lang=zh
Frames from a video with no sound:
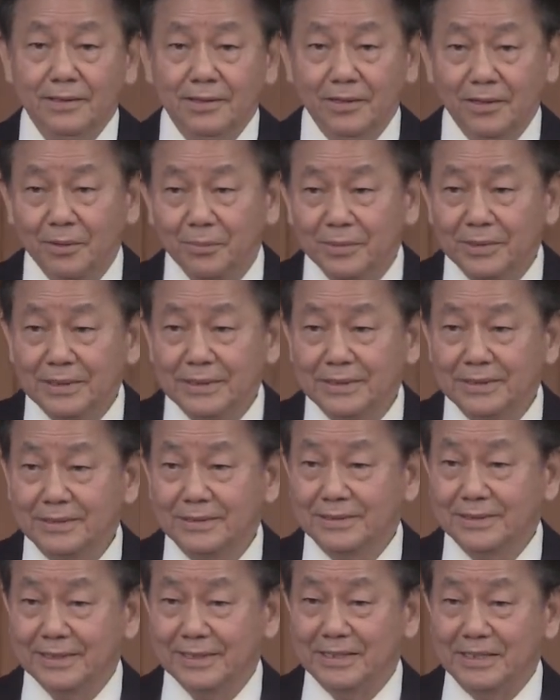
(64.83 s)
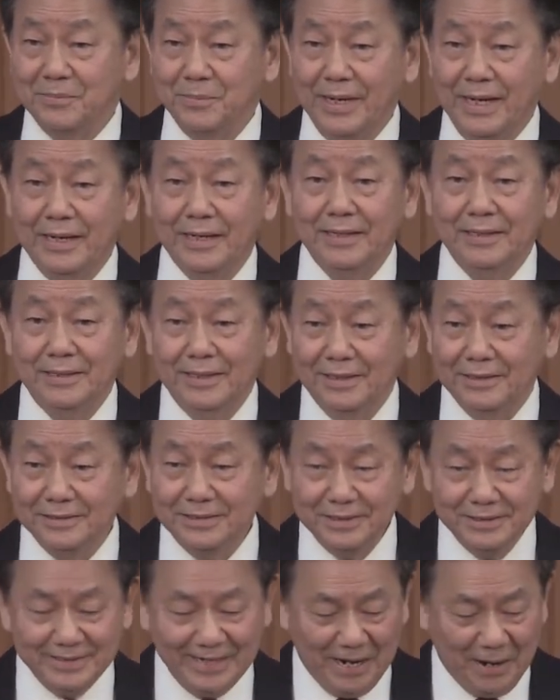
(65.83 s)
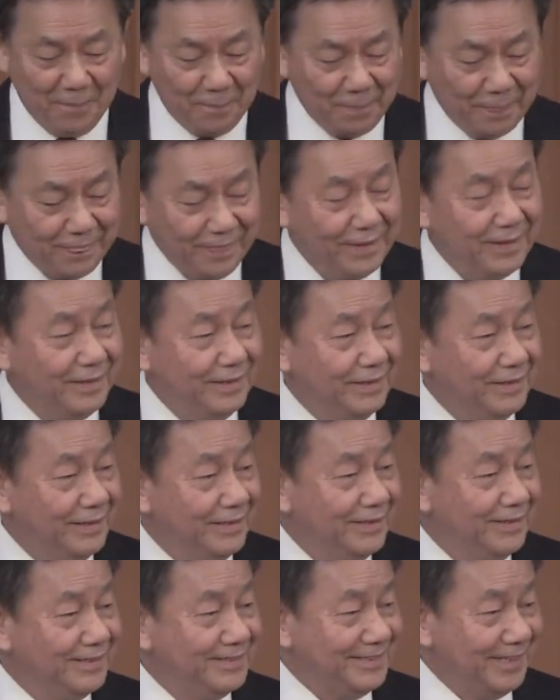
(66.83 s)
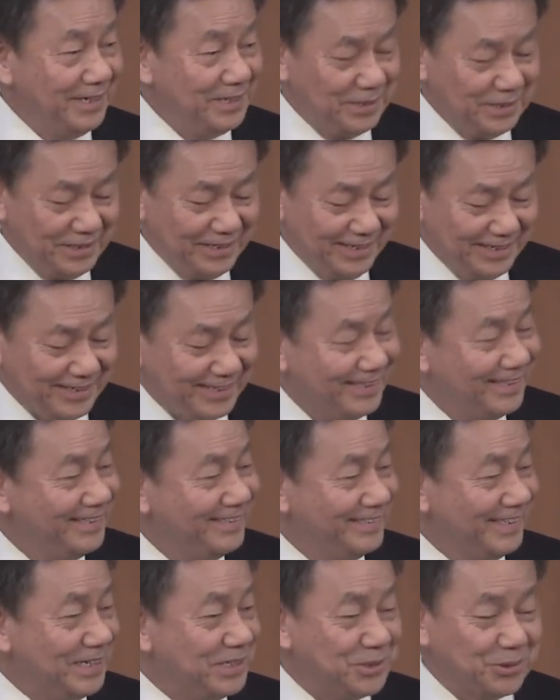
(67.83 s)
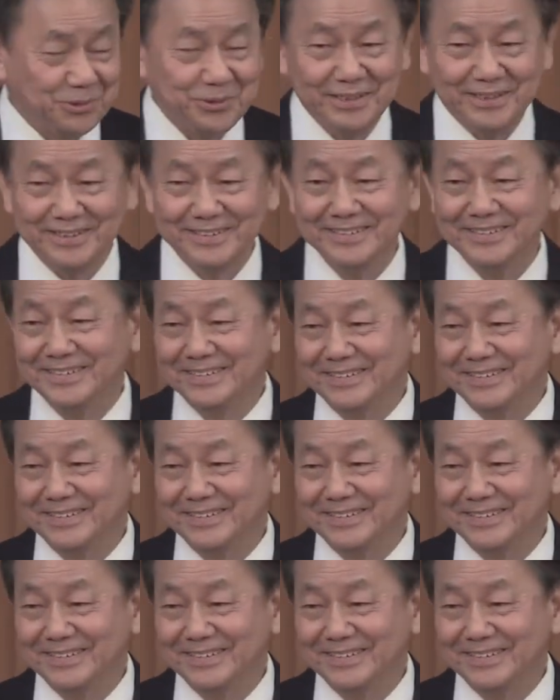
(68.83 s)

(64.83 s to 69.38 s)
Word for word: 我们这个礼拜很精彩，谁赢了，谁输了？